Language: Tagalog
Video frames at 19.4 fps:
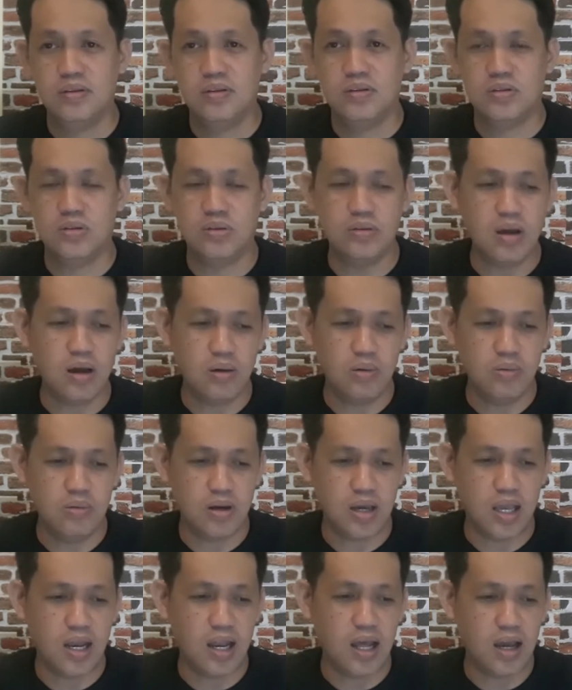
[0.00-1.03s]
So now,
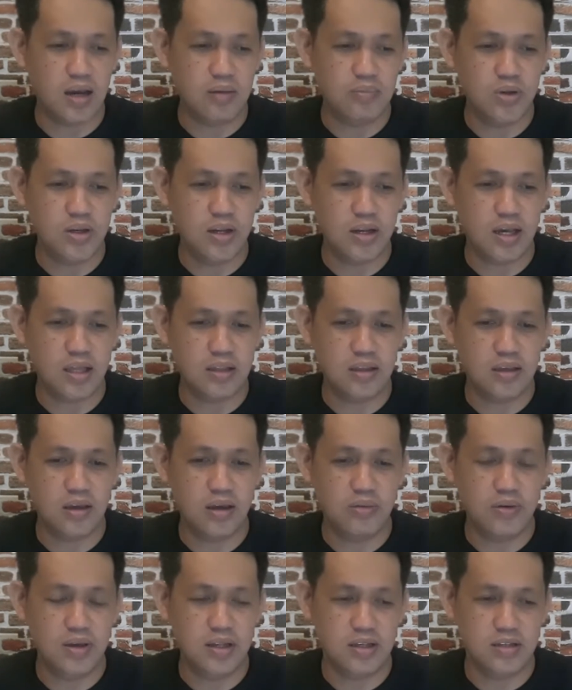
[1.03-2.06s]
kailangan muna natin
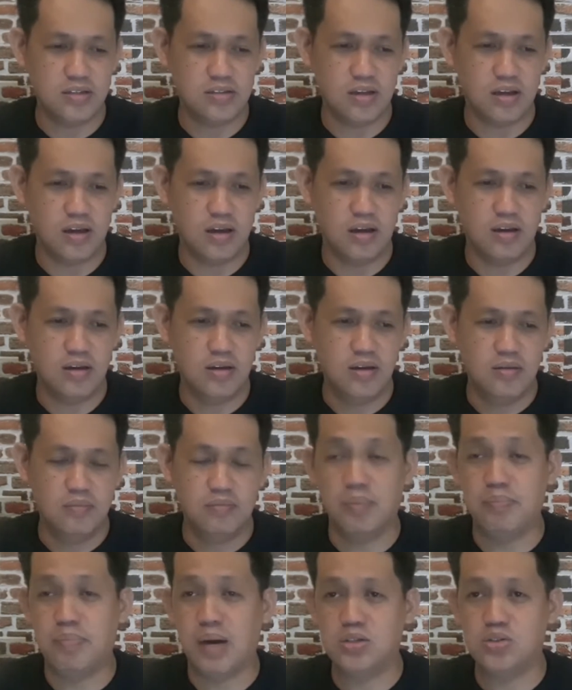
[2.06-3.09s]
gawin is uh,
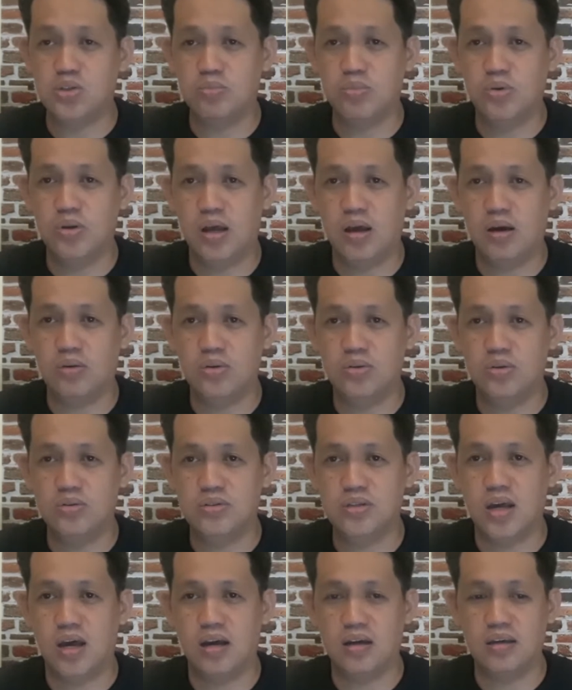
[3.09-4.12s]
papasok muna ako dun
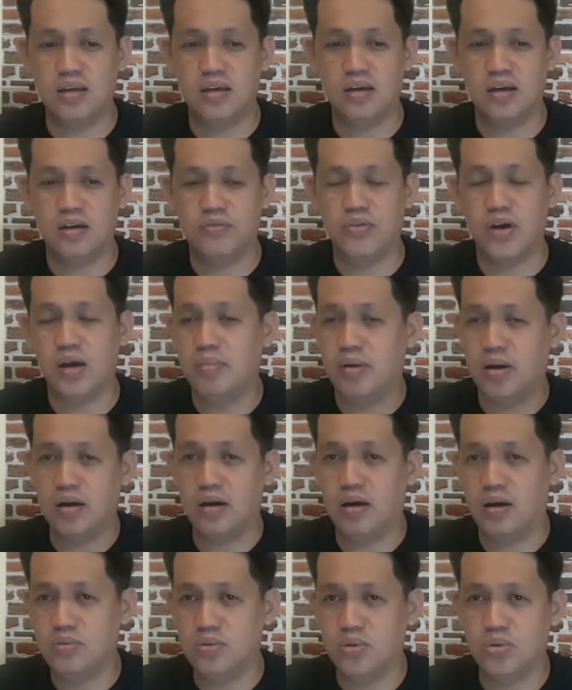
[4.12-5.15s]
sa aking uh, ah, Fiverr
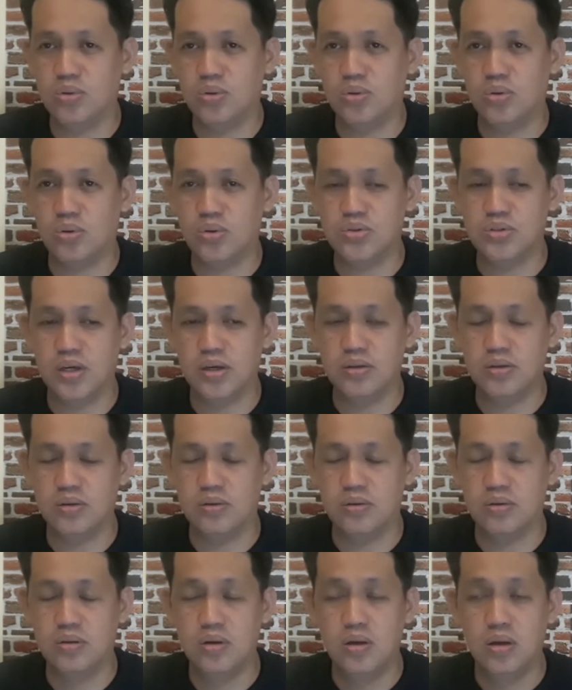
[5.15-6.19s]
account. Tuturo ko sa inyo
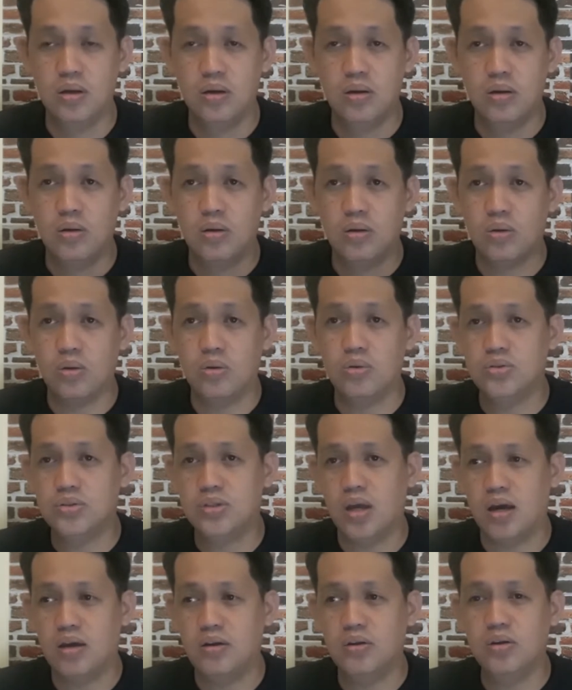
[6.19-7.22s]
kung
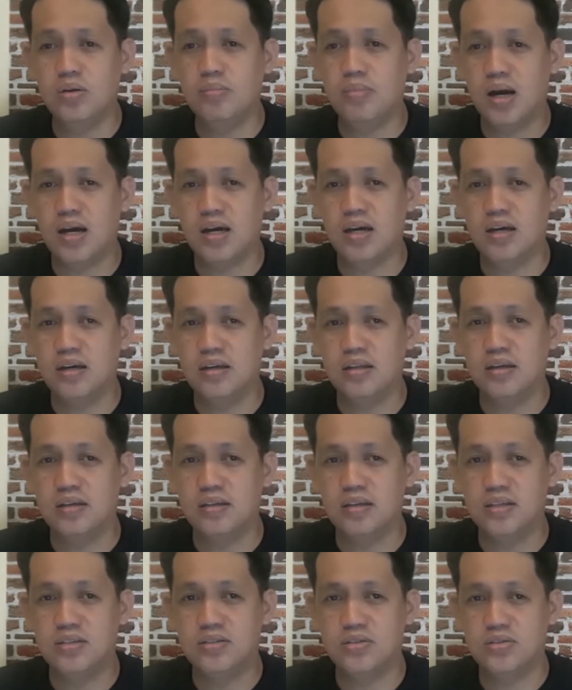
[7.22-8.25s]
ano yung mga
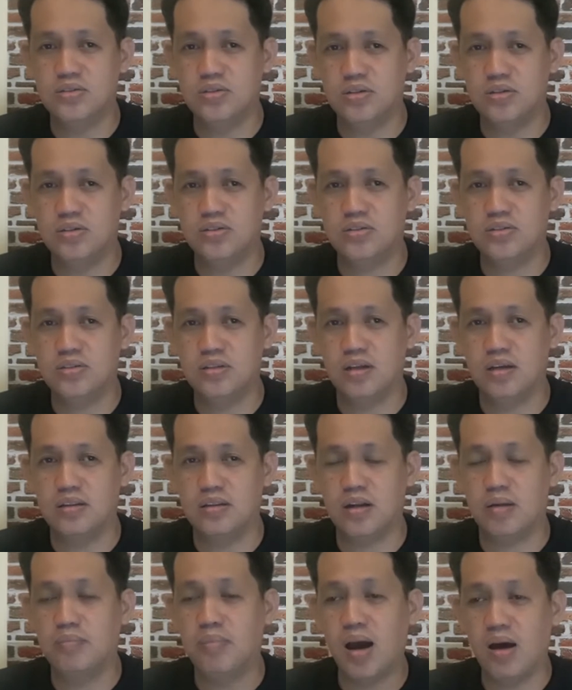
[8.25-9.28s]
isi-search na
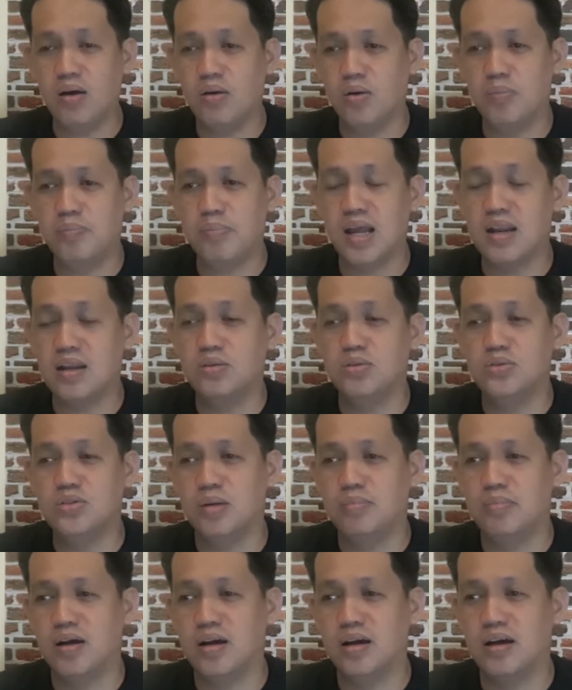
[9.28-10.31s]
trabaho para dun sa
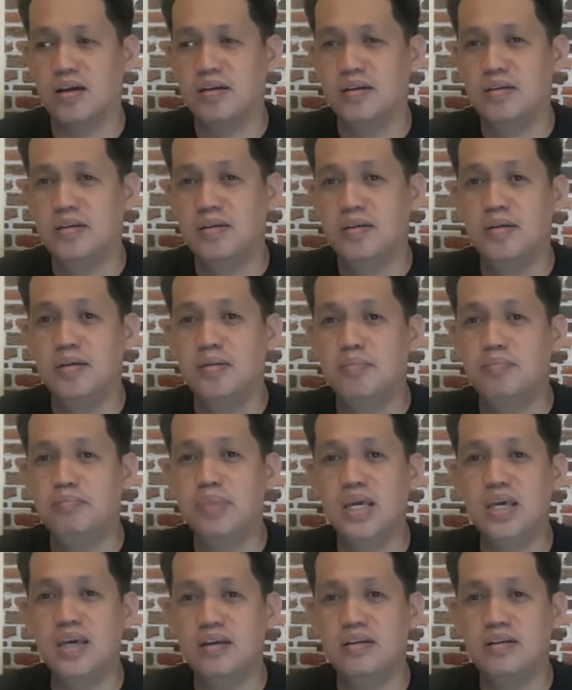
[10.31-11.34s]
mga
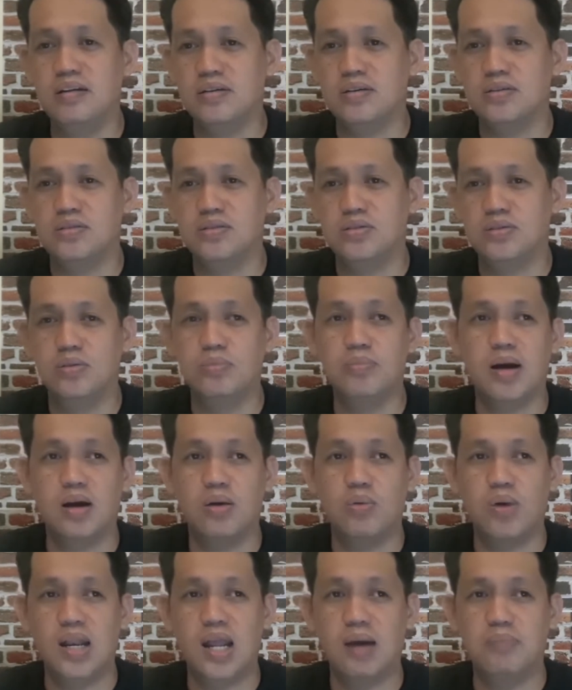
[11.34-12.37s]
beginners, yung mga
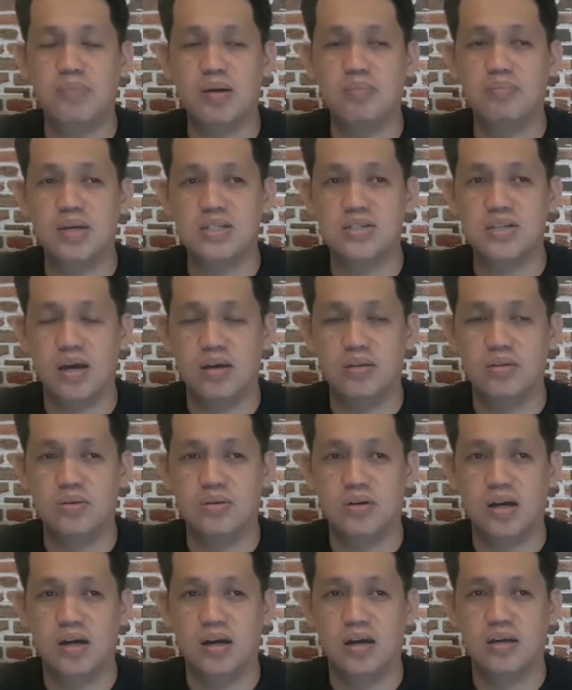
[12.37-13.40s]
wala pang
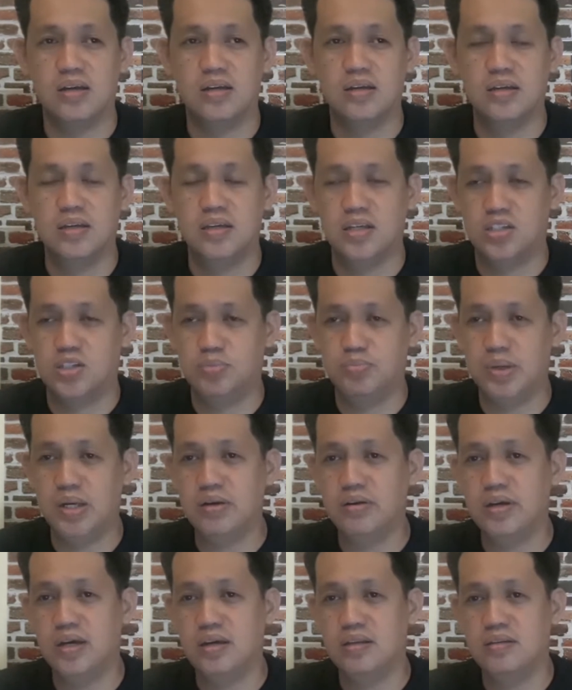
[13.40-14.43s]
masyadong uh,
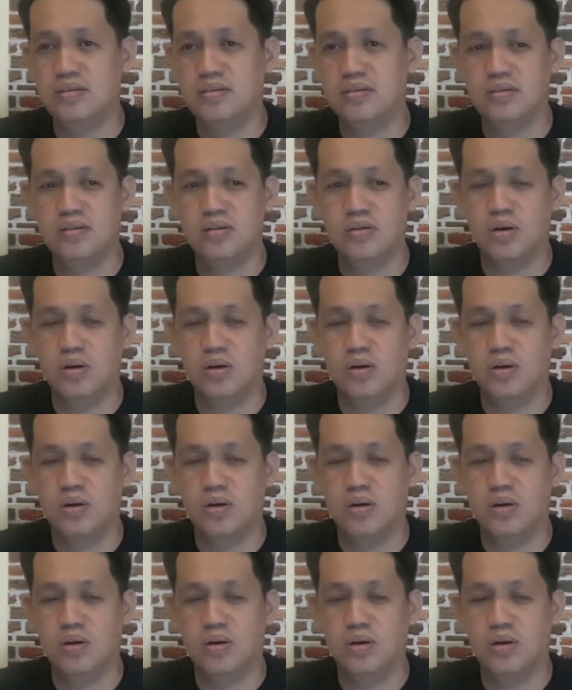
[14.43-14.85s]
experience.